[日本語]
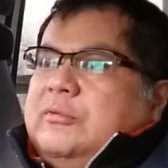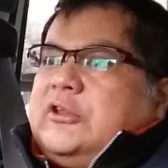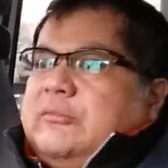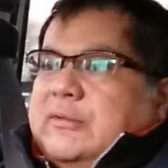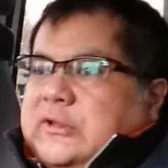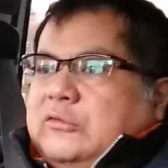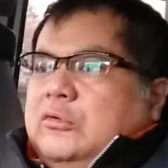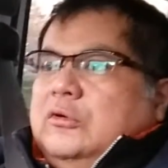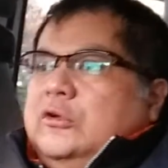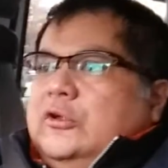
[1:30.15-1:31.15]
閉めてしまっ
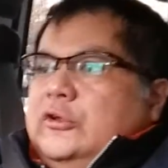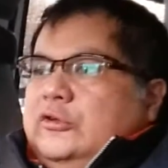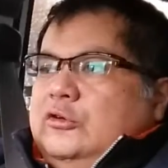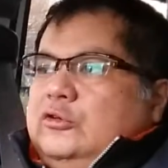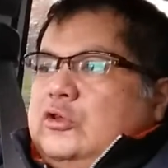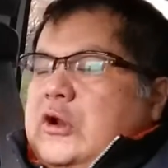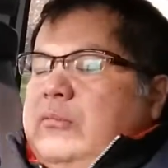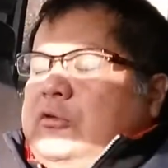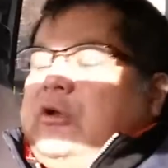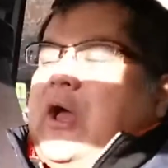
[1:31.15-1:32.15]
たという
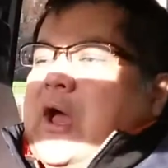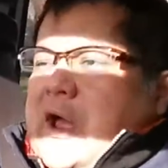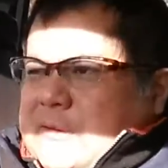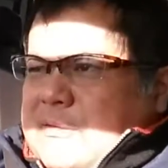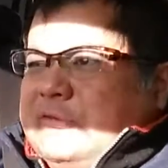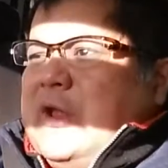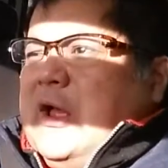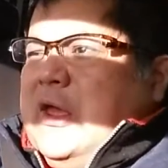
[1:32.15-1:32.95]
トラブルがありました、